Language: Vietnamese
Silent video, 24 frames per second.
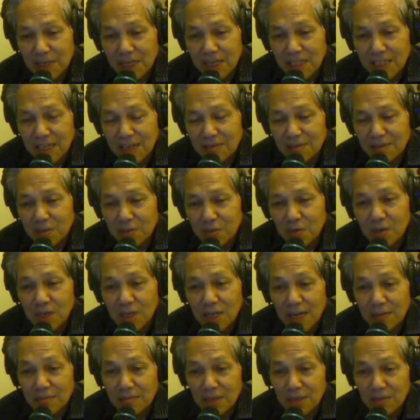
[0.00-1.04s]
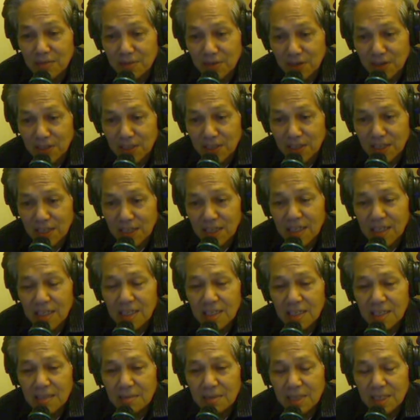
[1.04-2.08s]
là tại vì chùa đã làm xong rồi
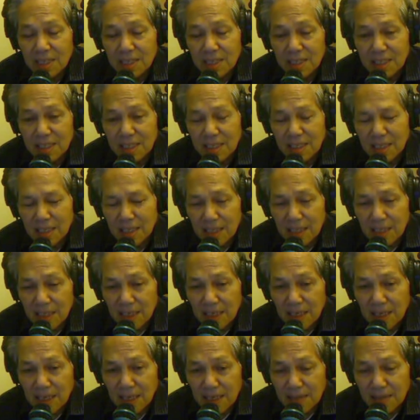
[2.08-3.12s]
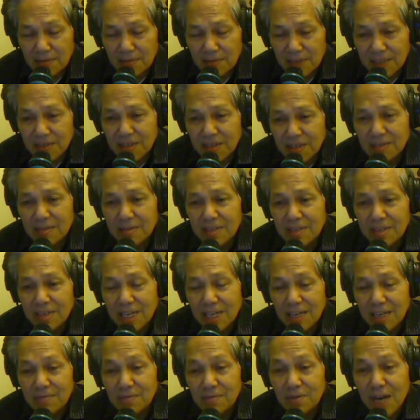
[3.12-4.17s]
thì bây giờ thì à, với cái, cái
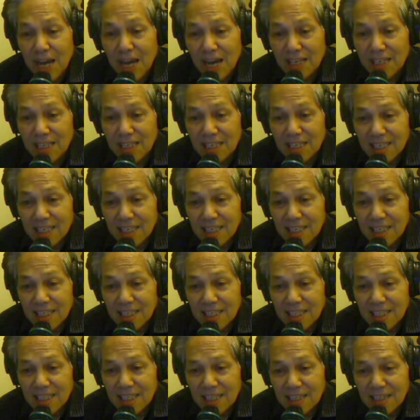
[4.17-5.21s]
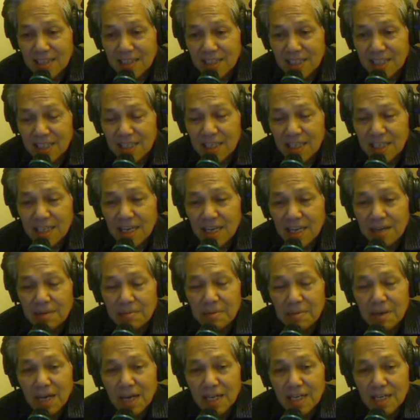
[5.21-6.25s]
lễ vu lan đó à, để
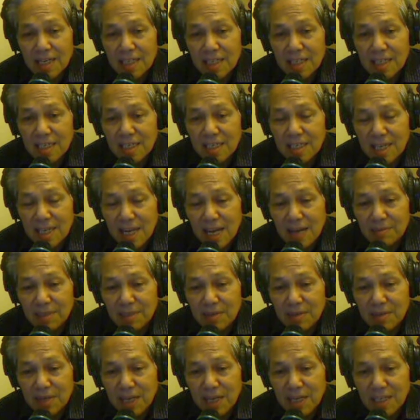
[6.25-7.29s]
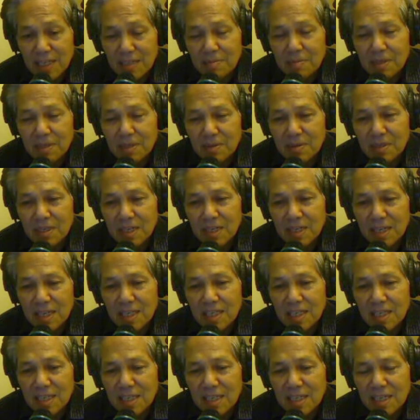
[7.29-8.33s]
mà à, làm cái điều này nhưng mà tôi nghĩ là
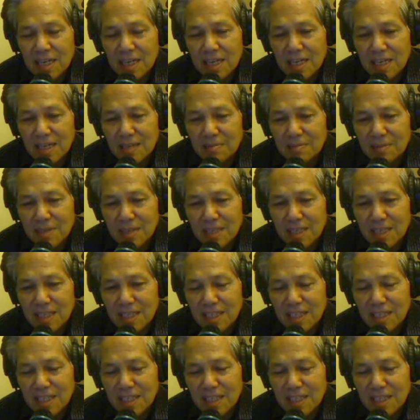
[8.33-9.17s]
đây là một cái